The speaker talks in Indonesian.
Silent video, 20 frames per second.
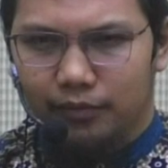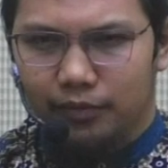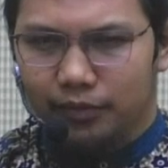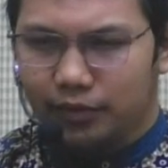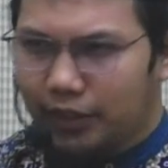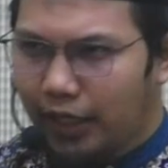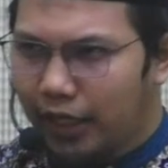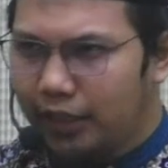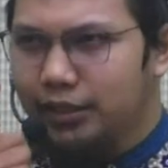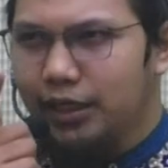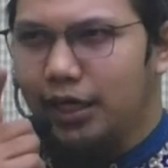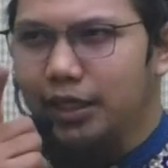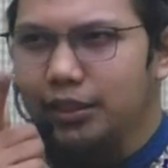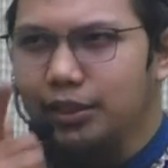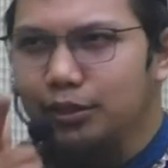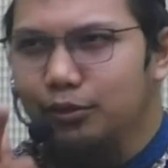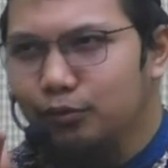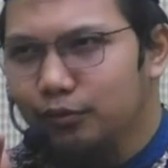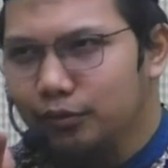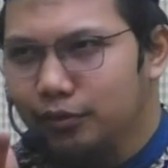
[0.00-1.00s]
jangan-jangan
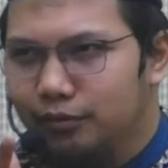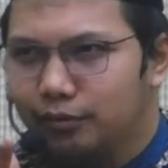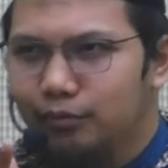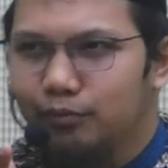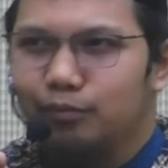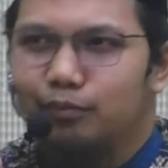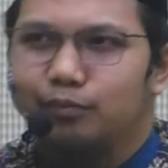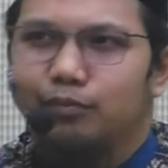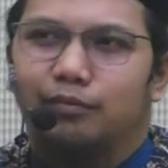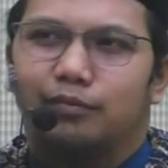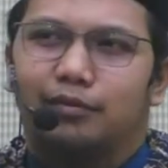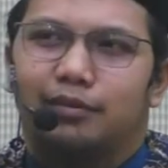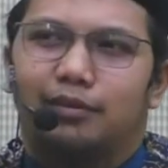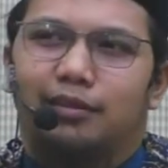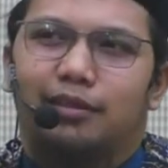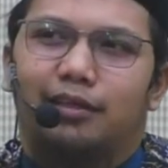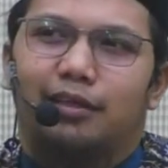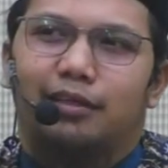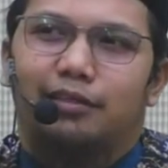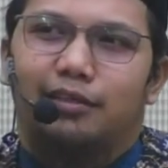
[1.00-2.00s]
itu gitu.
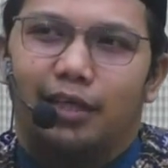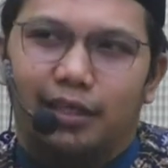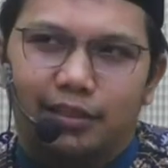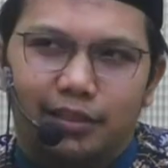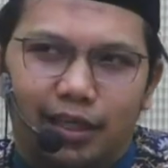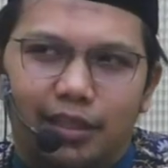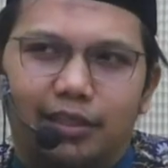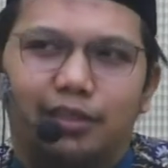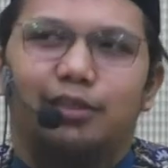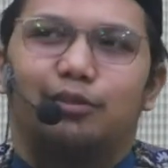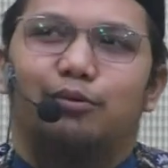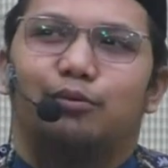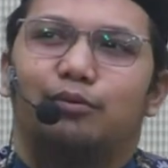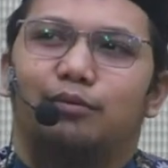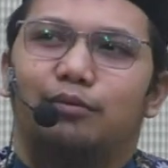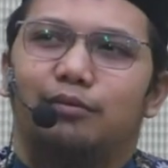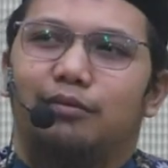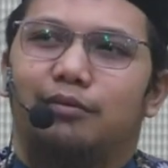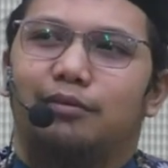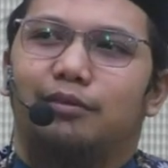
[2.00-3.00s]
Nah, jangan-jangan itu.
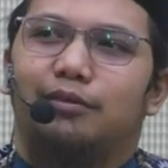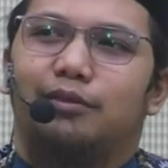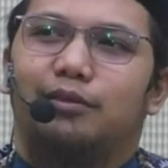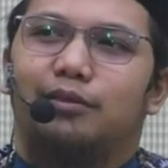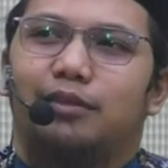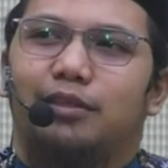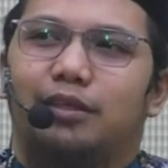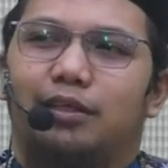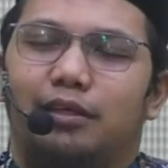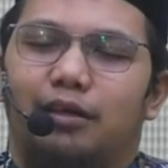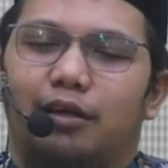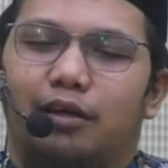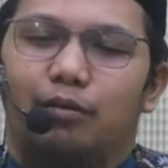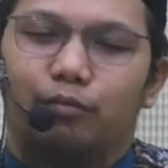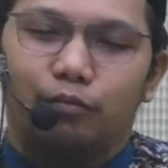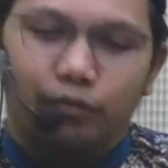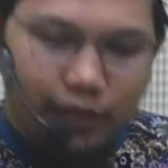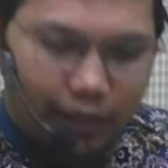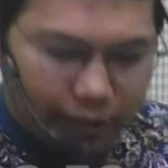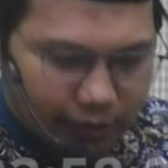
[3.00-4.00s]
Ya,
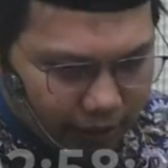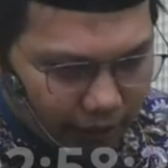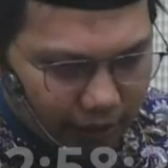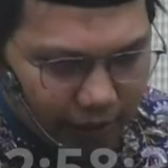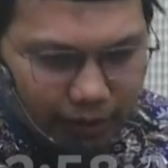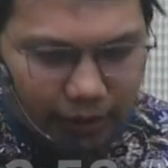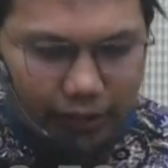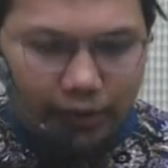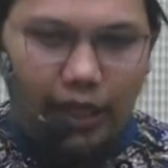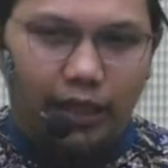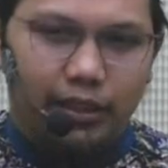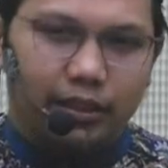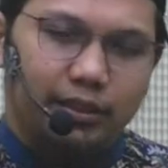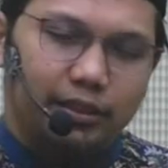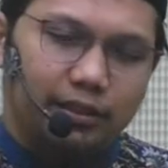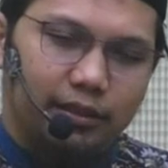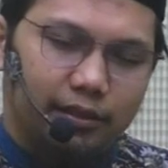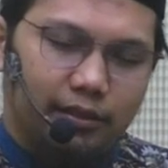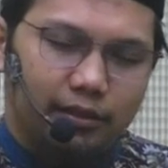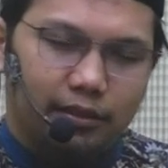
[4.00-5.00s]
kemudian saya
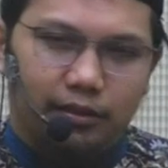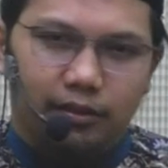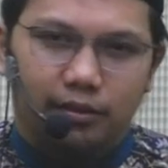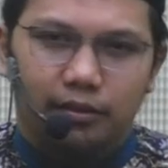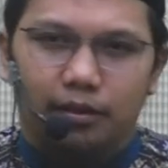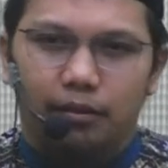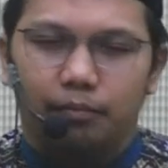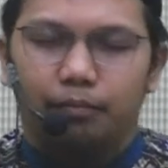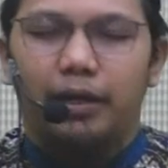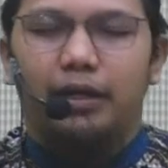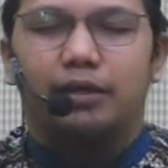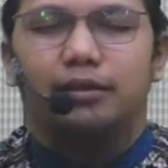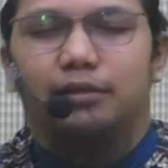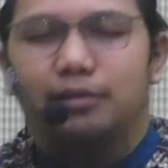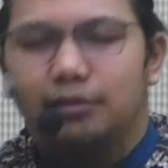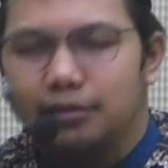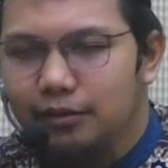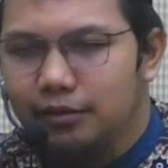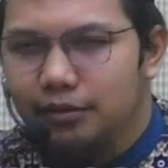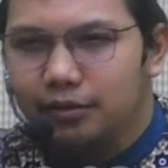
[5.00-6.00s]
datangi, Pak,
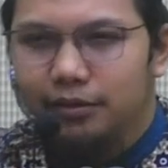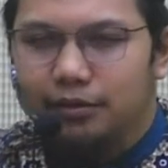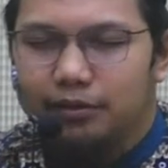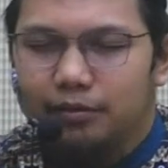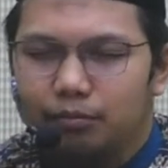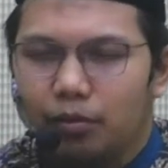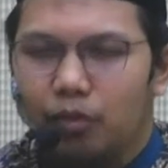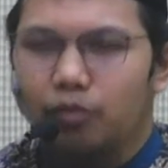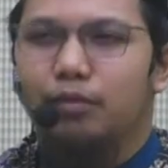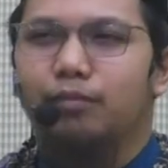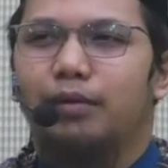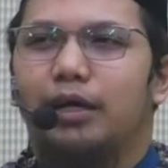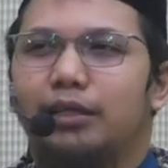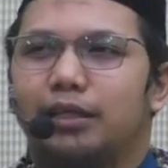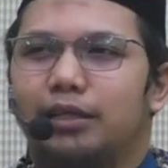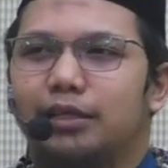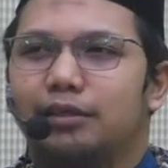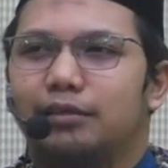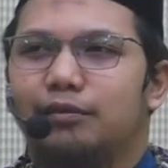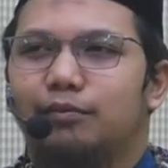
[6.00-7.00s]
mau
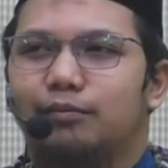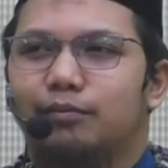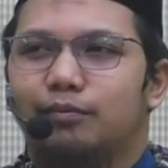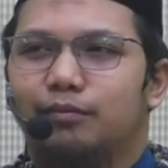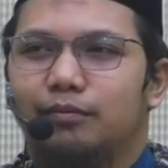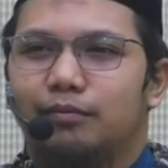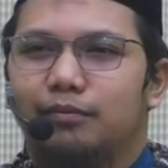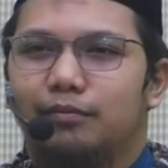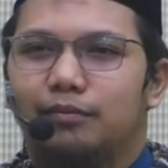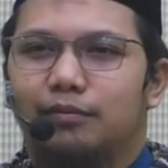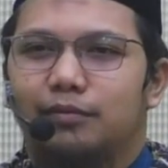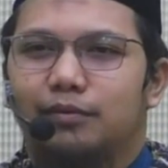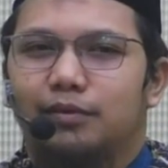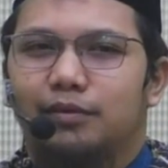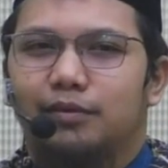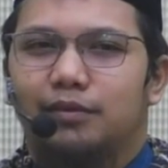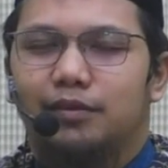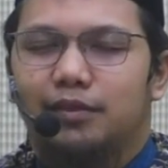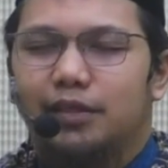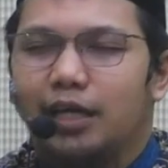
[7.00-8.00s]
kemana?
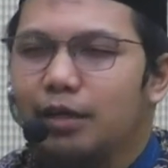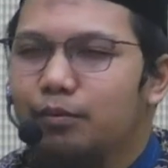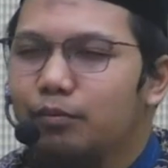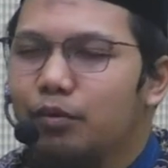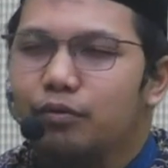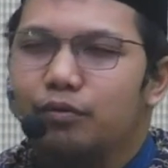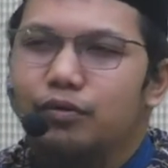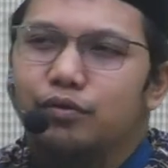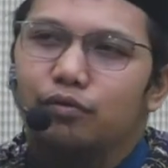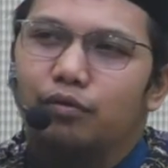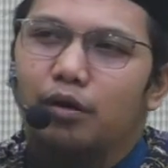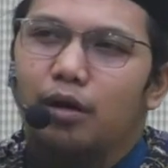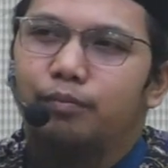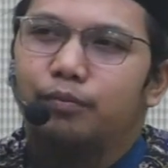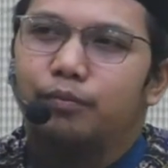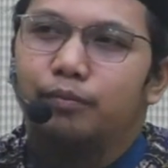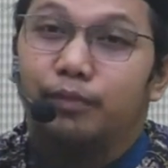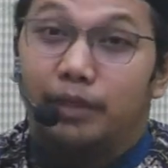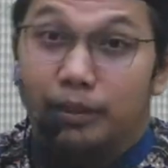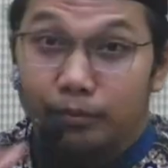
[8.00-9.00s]
Saya mau ke
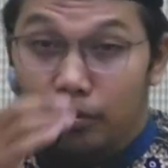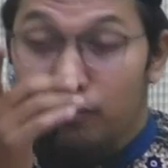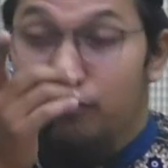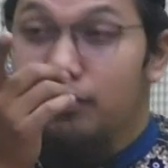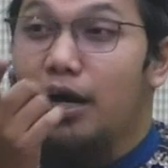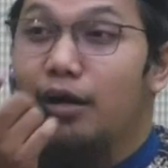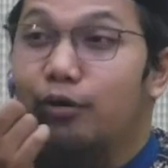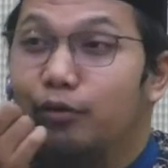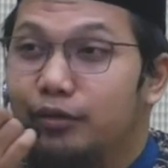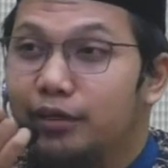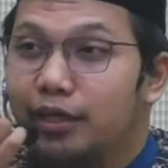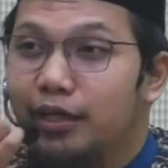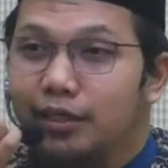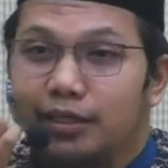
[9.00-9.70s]
Sukabumi, mau ke Aroya.